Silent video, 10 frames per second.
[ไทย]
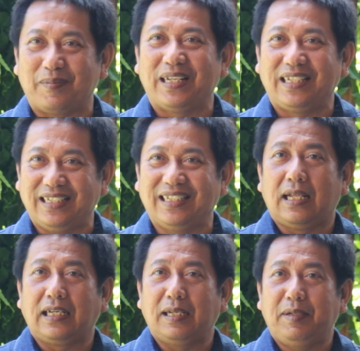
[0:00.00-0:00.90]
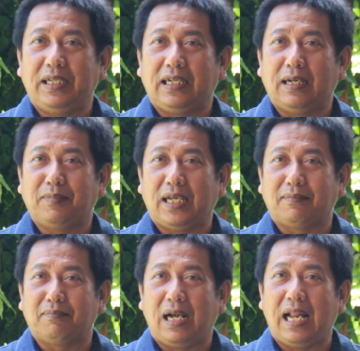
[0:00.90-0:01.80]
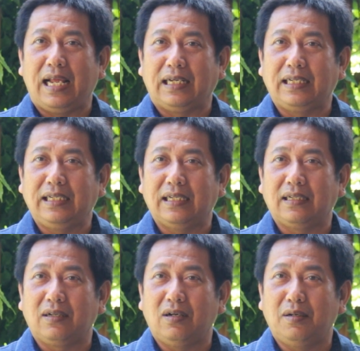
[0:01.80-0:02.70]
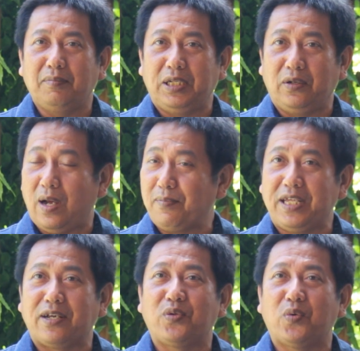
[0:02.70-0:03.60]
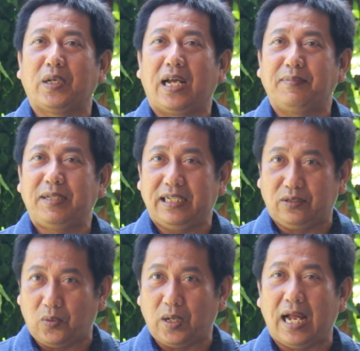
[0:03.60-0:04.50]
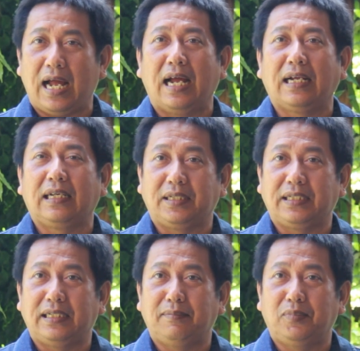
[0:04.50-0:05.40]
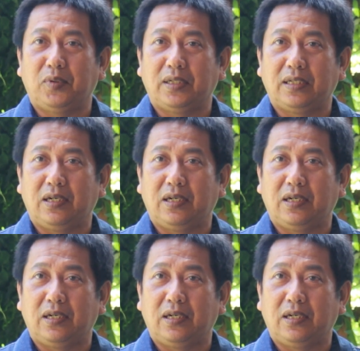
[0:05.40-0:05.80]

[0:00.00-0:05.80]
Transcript: ระเภทอื่น สารเคมีกำจัดแมลงนั้นเนี่ยก็มีความเสี่ยงสูงนะครับที่จะตกค้าง อย่างเช่นพวก